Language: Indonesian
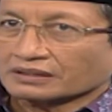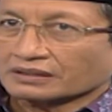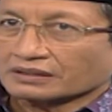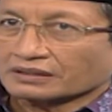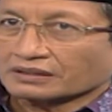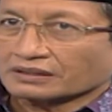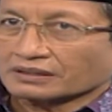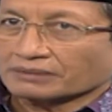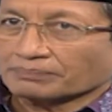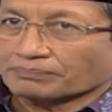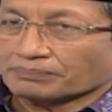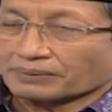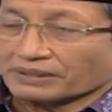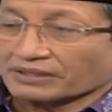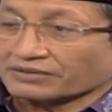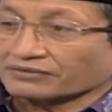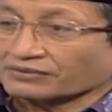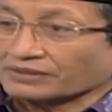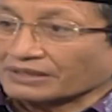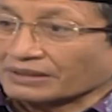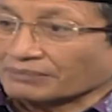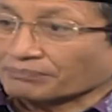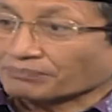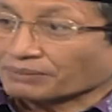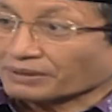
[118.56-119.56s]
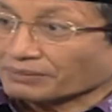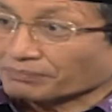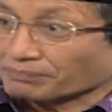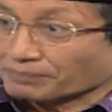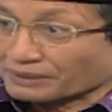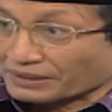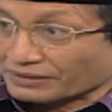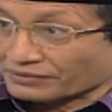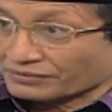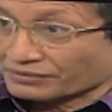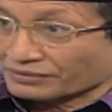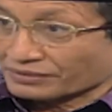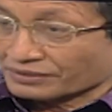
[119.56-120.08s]
kepres dan
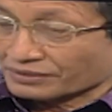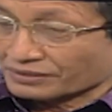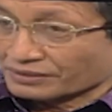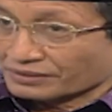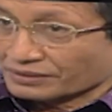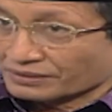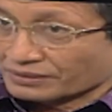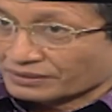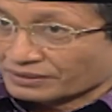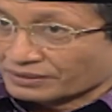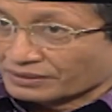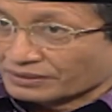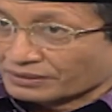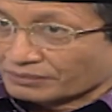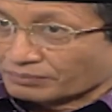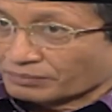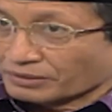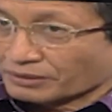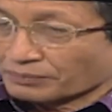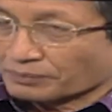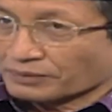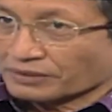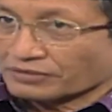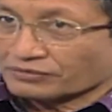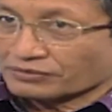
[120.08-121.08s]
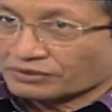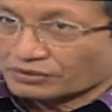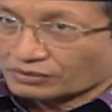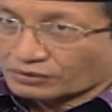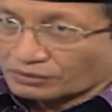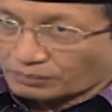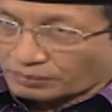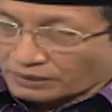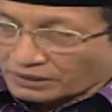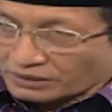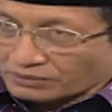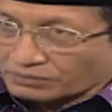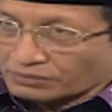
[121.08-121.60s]
perpres. Perpresnya itu
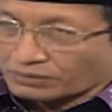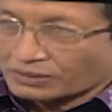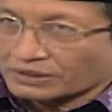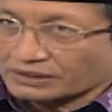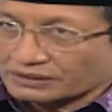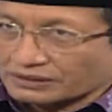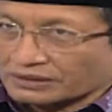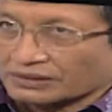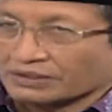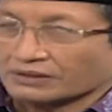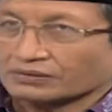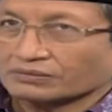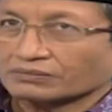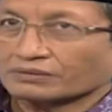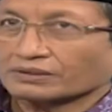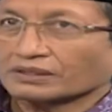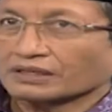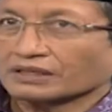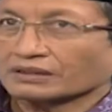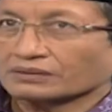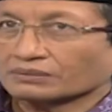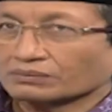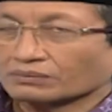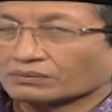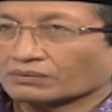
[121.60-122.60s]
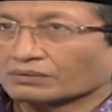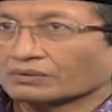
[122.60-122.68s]
peraturannya itu diatur